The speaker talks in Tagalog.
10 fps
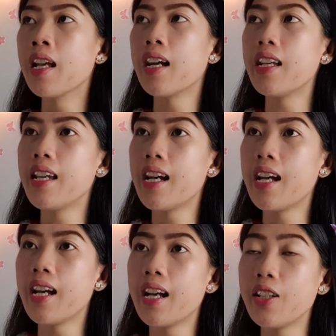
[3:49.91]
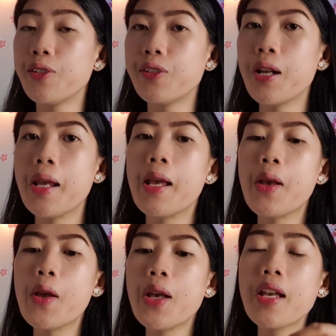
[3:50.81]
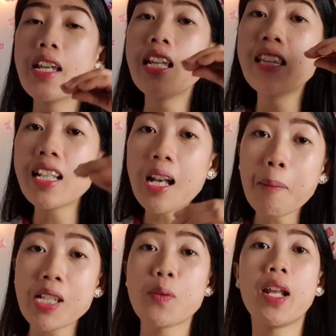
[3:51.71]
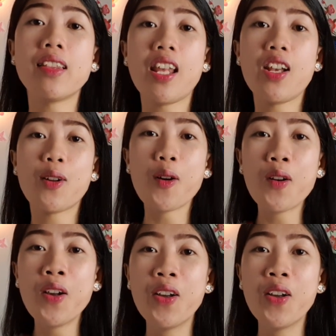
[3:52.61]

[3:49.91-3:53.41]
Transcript: Kaya, ayun, hindi ka maswerte kung